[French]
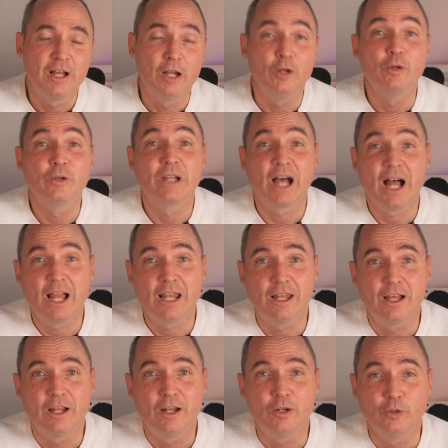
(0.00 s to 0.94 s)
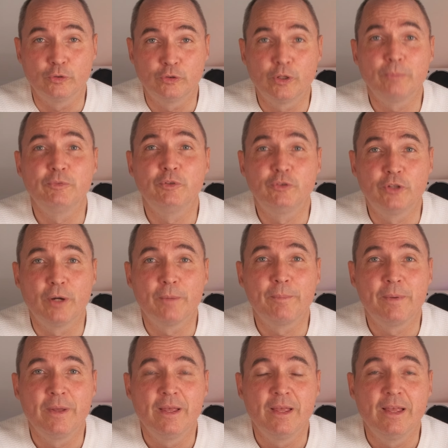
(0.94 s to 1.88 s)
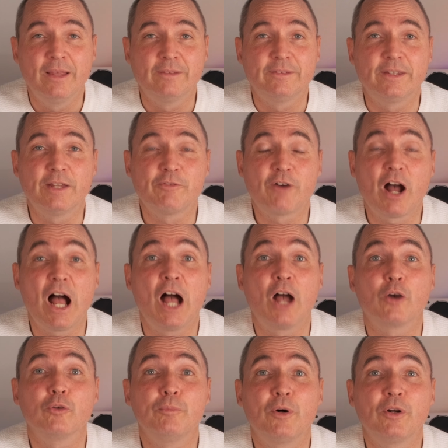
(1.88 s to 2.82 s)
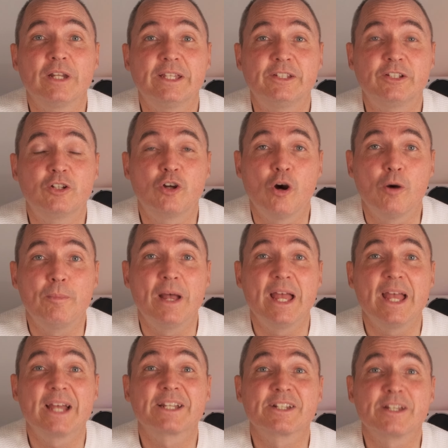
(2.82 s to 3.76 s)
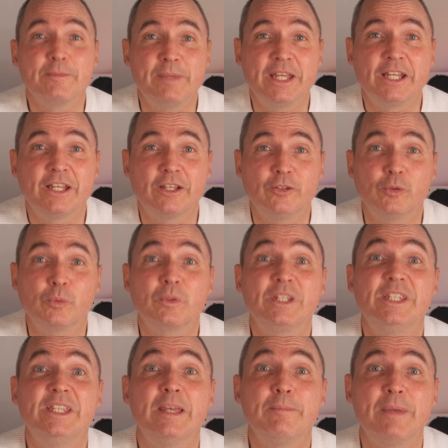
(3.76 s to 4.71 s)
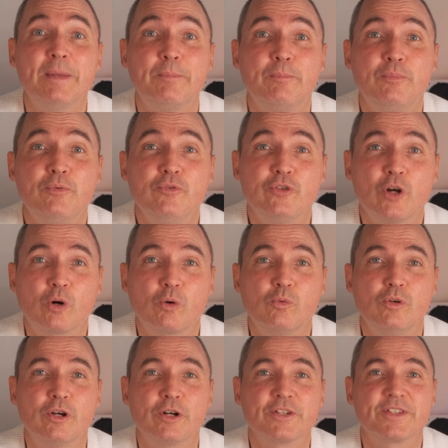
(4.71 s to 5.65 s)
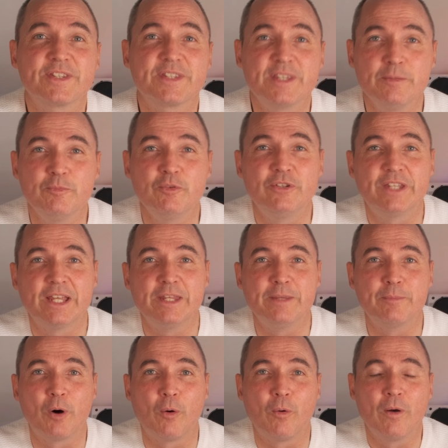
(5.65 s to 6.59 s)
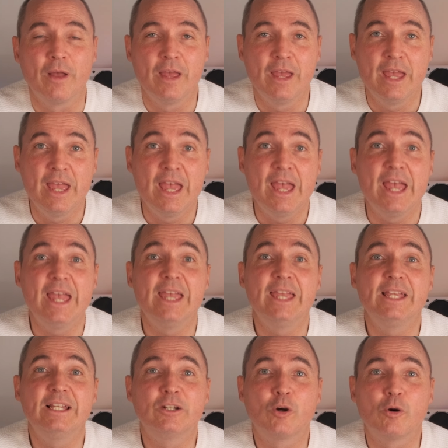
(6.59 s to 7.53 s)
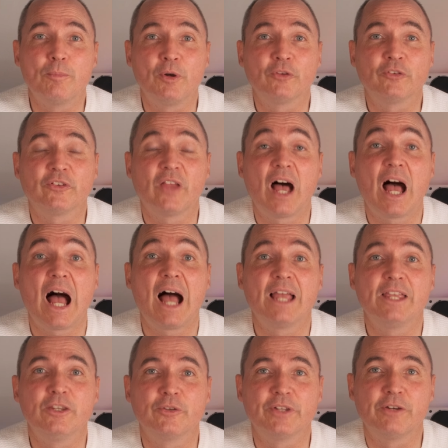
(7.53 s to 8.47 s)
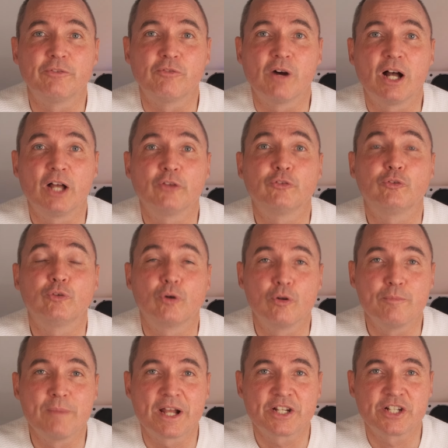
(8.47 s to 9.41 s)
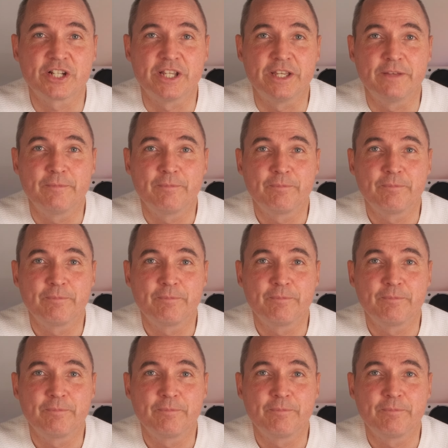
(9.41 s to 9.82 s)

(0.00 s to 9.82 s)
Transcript: Le Graal, le top du top, c'est d'avoir un ruban LED COB RGB donc qui émet plusieurs couleurs simultanément et il commence à y en avoir sur le marché.